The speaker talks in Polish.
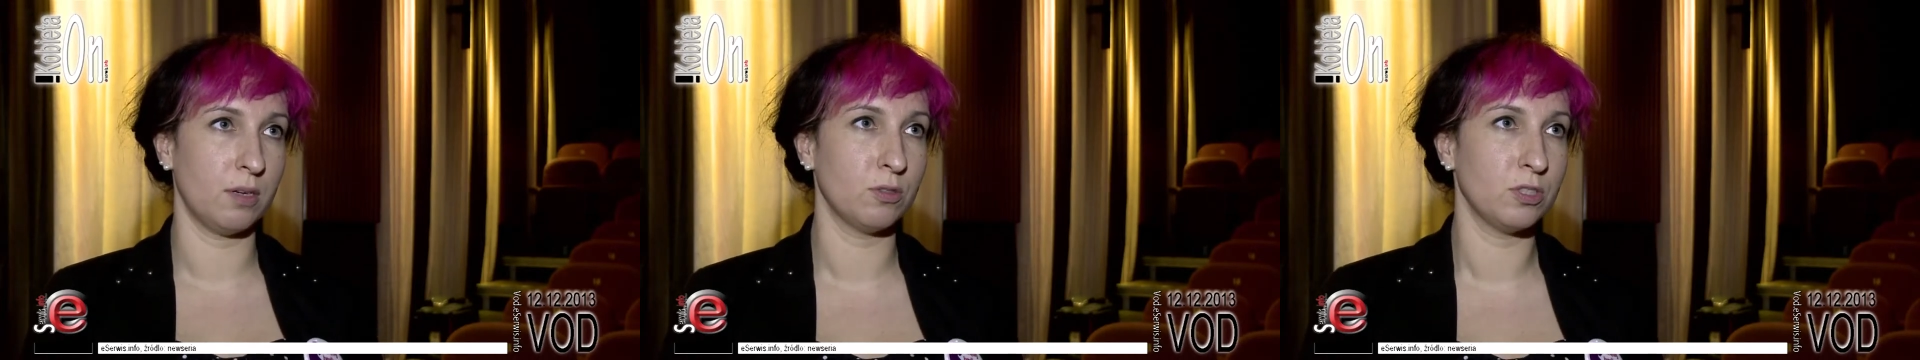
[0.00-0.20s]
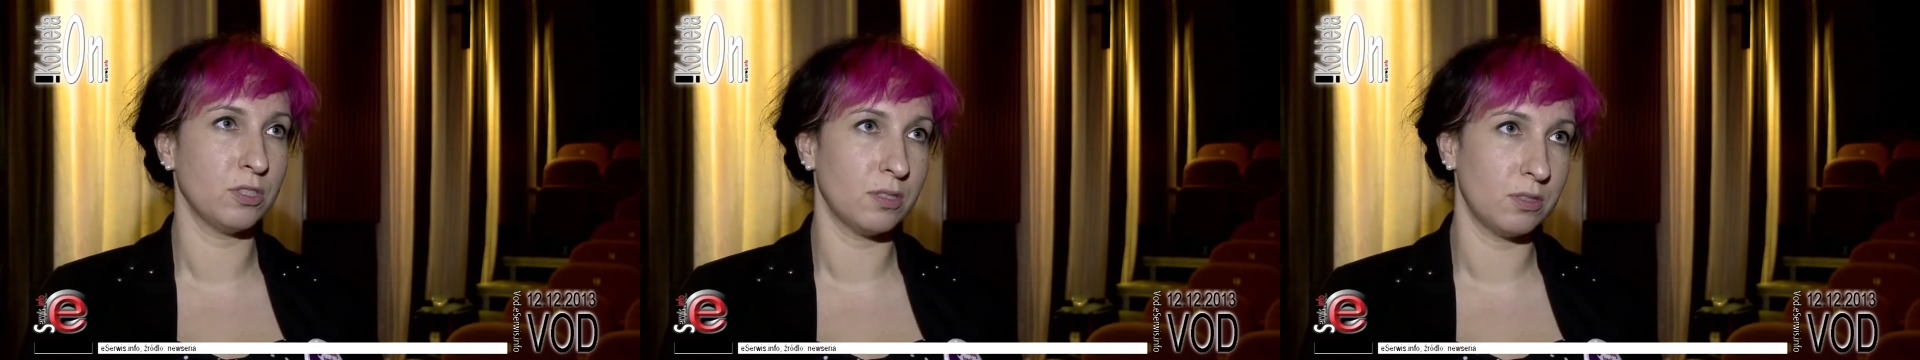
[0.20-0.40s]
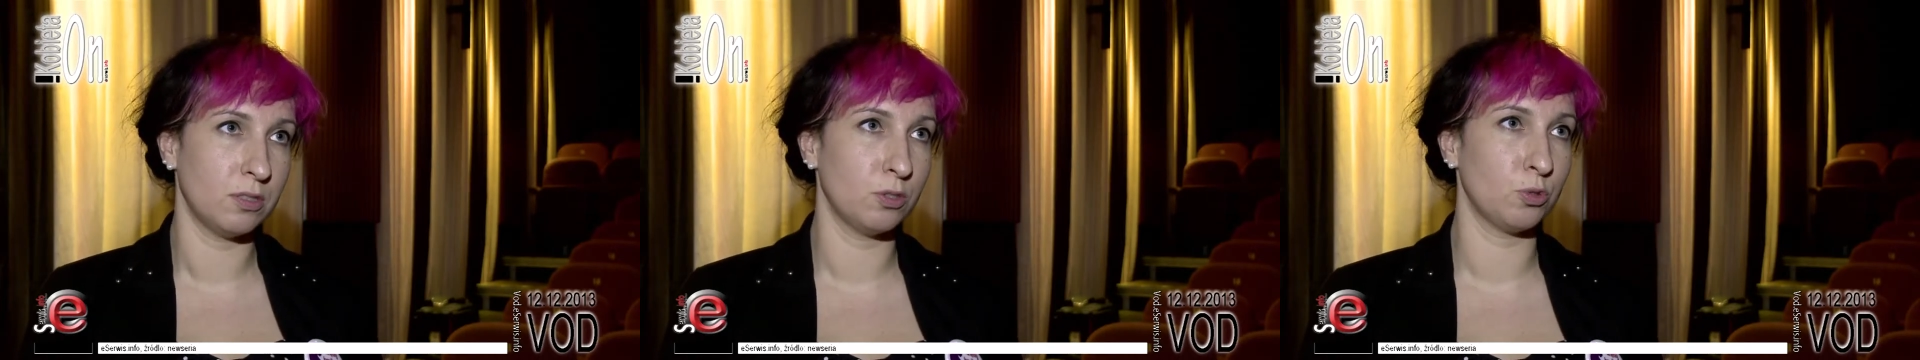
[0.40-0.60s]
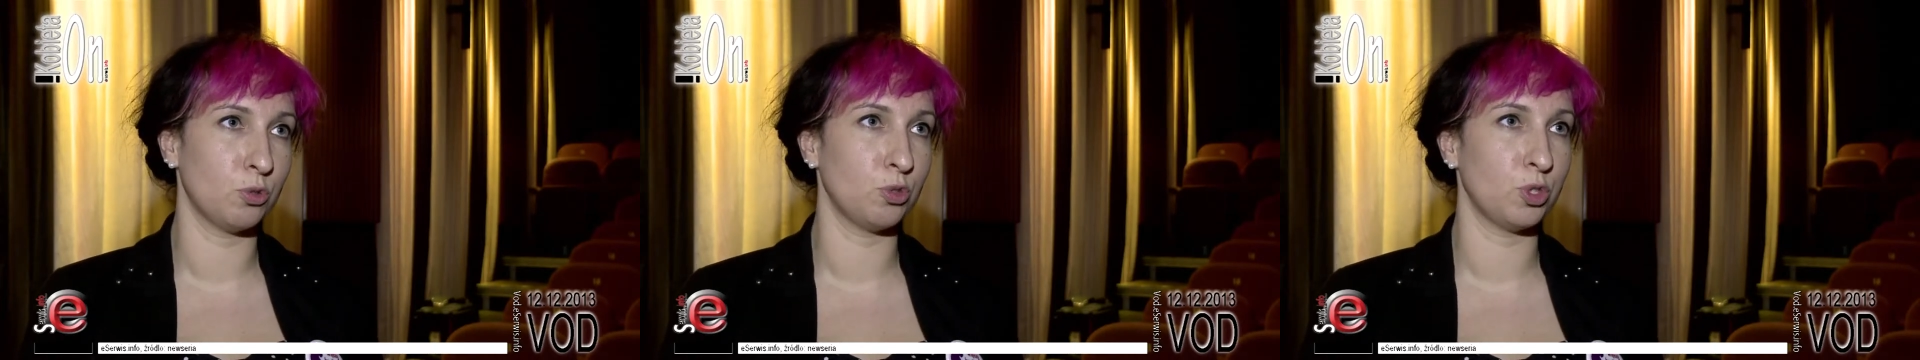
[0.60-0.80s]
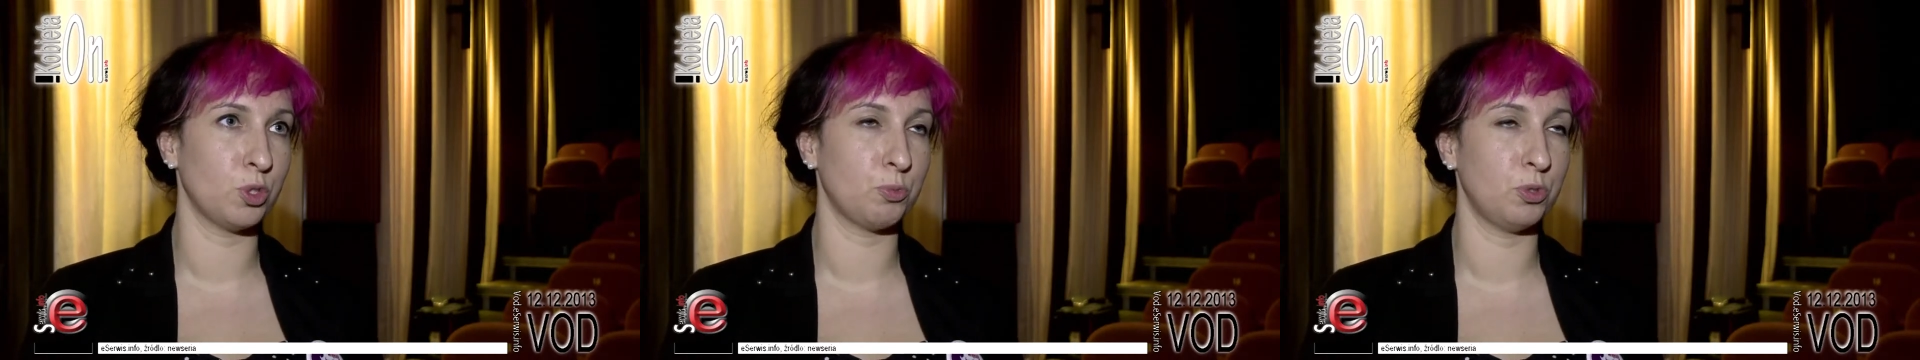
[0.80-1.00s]
No niestety z
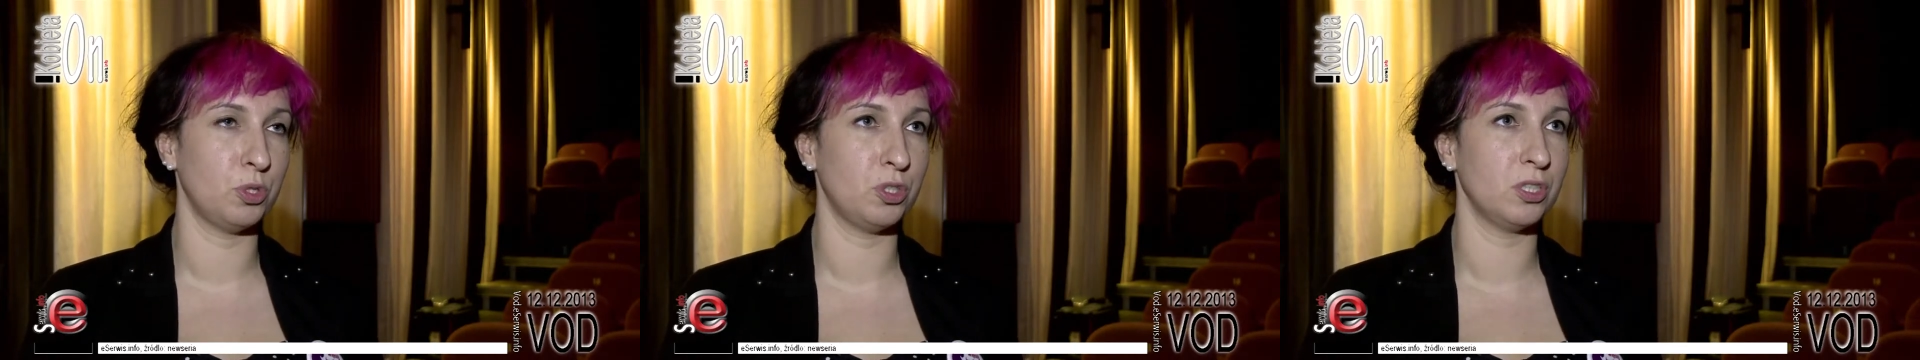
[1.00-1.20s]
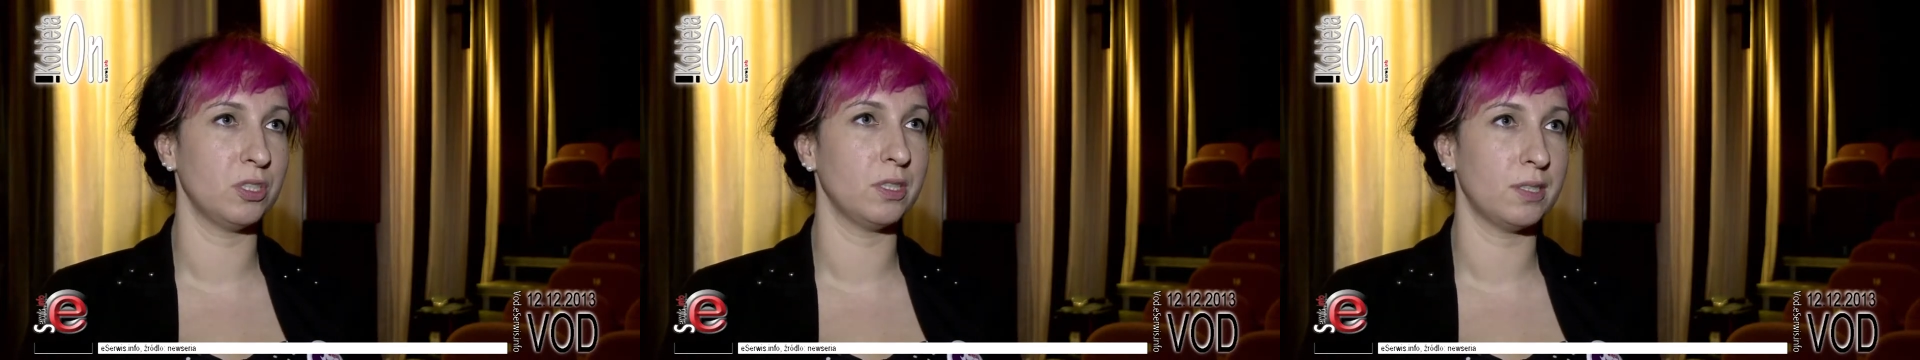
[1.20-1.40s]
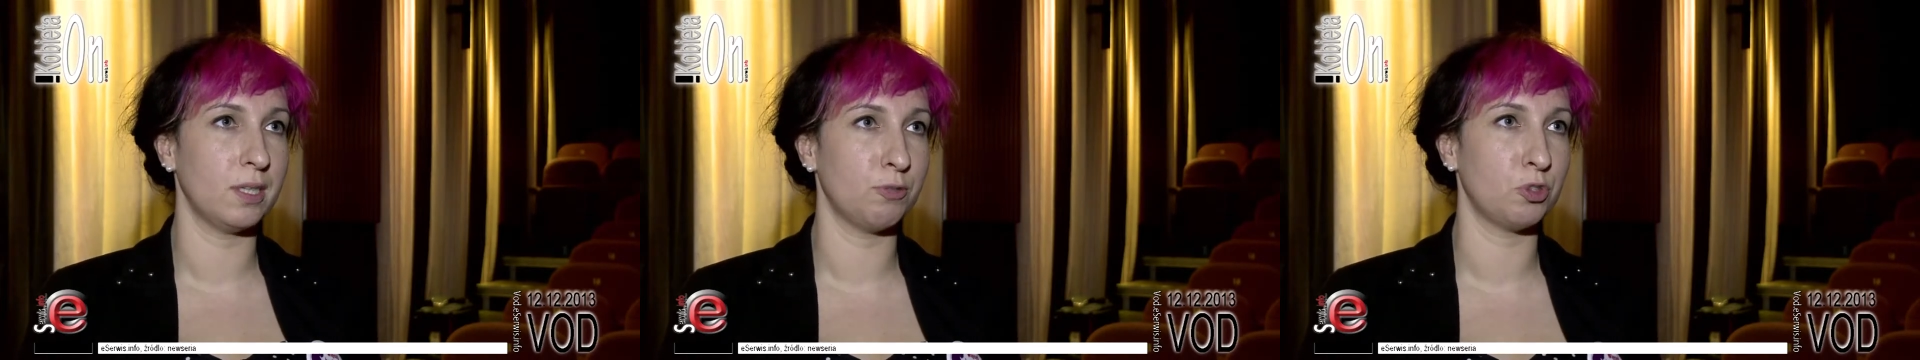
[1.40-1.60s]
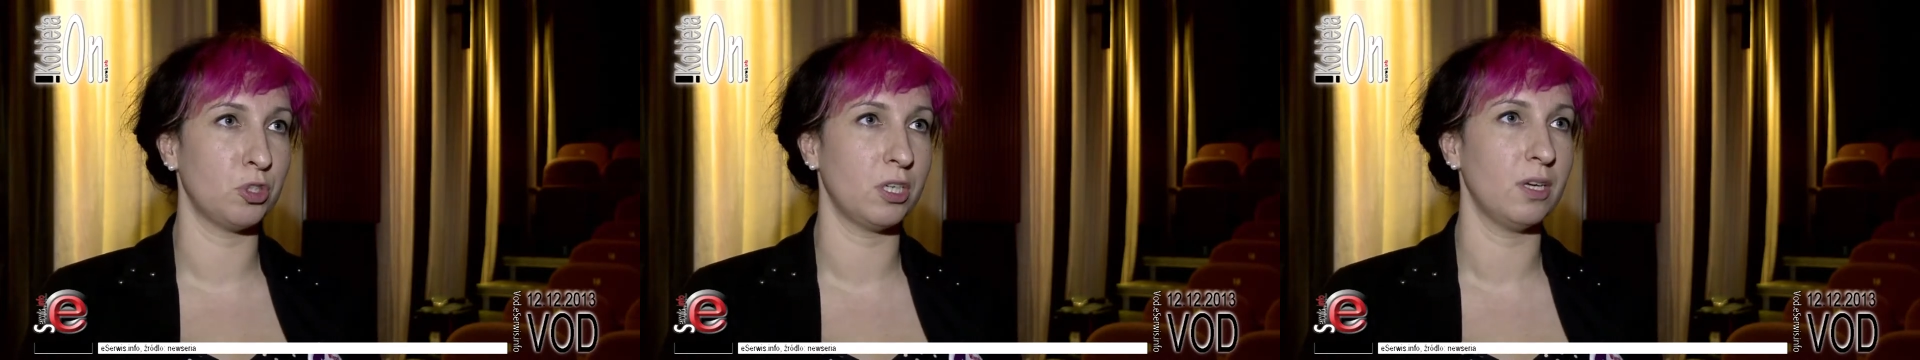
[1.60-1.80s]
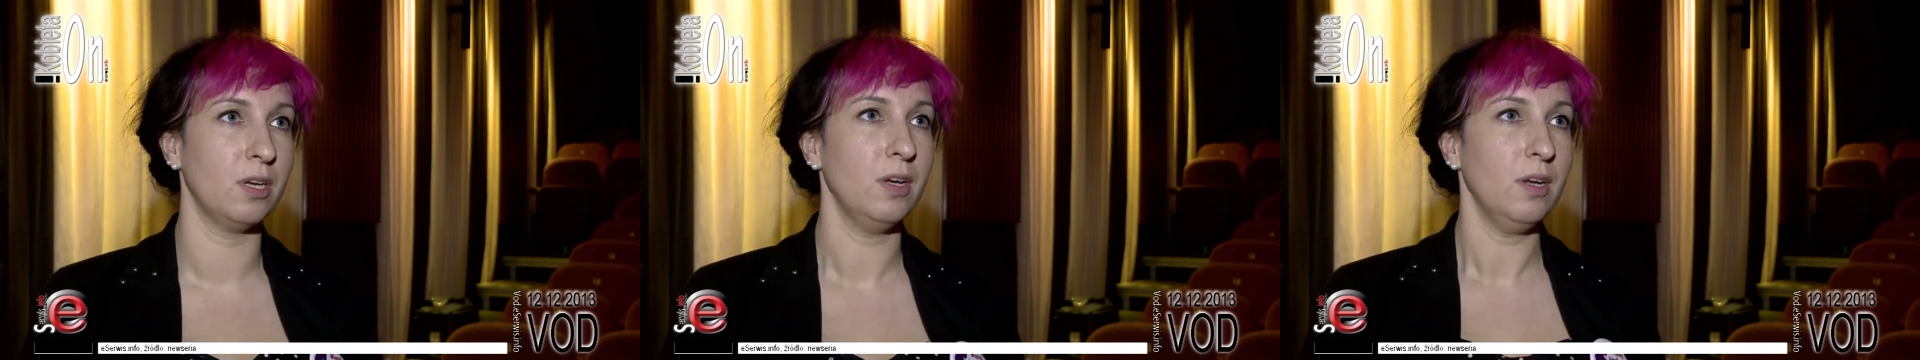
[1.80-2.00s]
różnych przyczyn nie
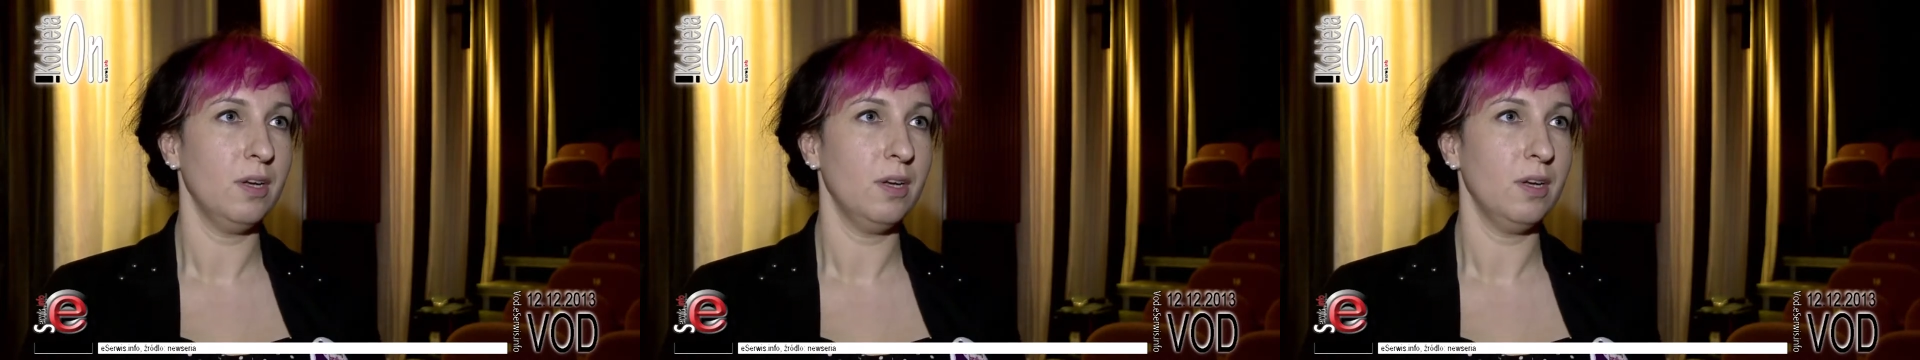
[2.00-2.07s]
zawsze